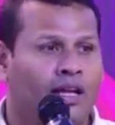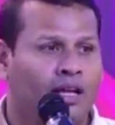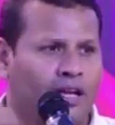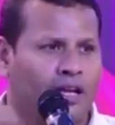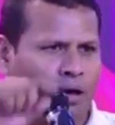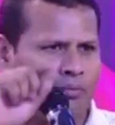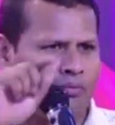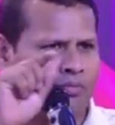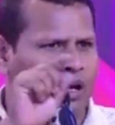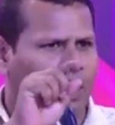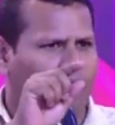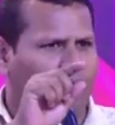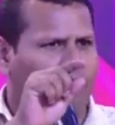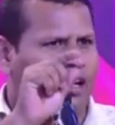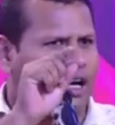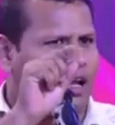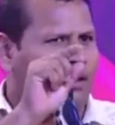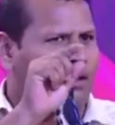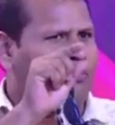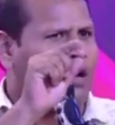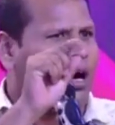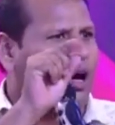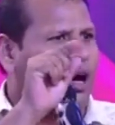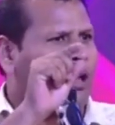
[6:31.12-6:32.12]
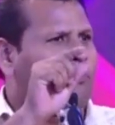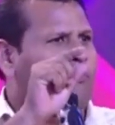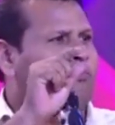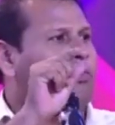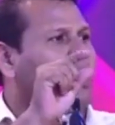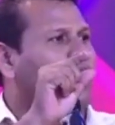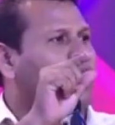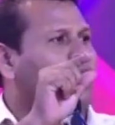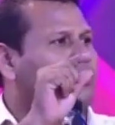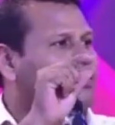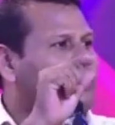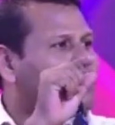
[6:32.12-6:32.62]
நாம் கவனமாய்
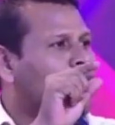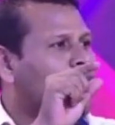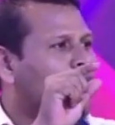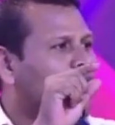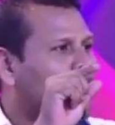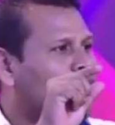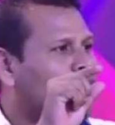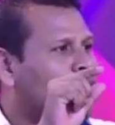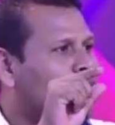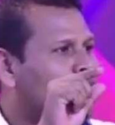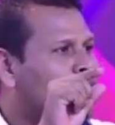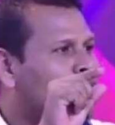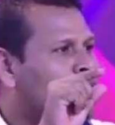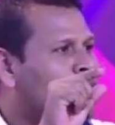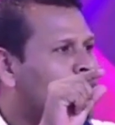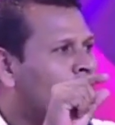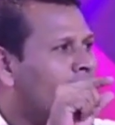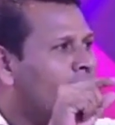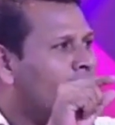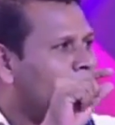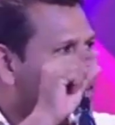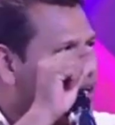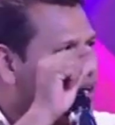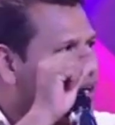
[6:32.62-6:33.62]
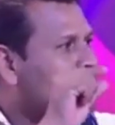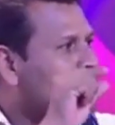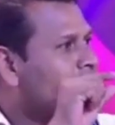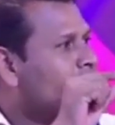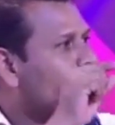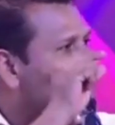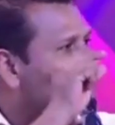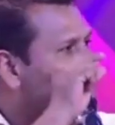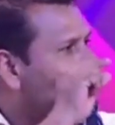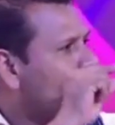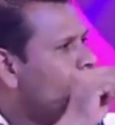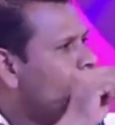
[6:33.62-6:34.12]
பார்த்தால் அவர்கள்
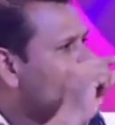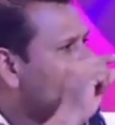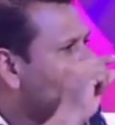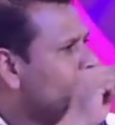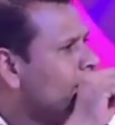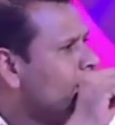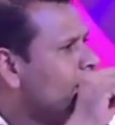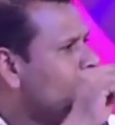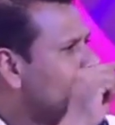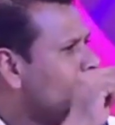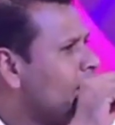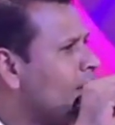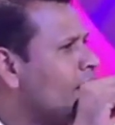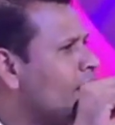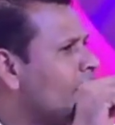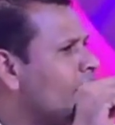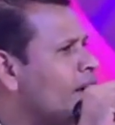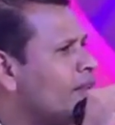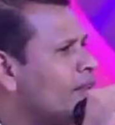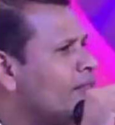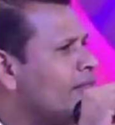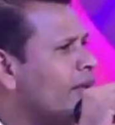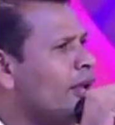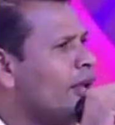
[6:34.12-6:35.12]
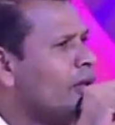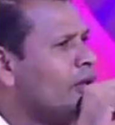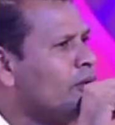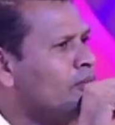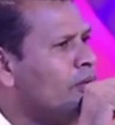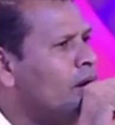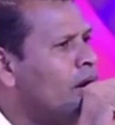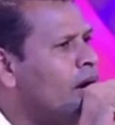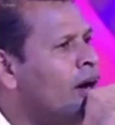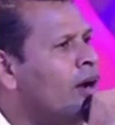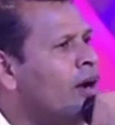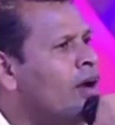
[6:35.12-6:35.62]
யாராய் இருக்கிறார்கள்
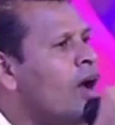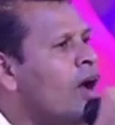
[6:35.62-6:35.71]
தெரியுமா